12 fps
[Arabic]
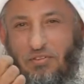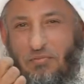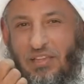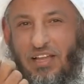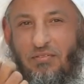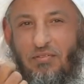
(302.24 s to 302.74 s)
اسمه
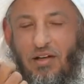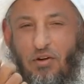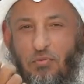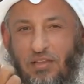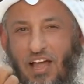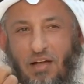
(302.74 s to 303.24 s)
مطعم
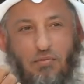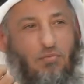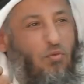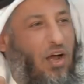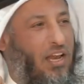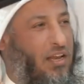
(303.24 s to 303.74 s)
او مطاعم
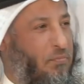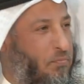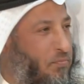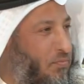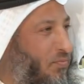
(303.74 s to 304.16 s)
المعلم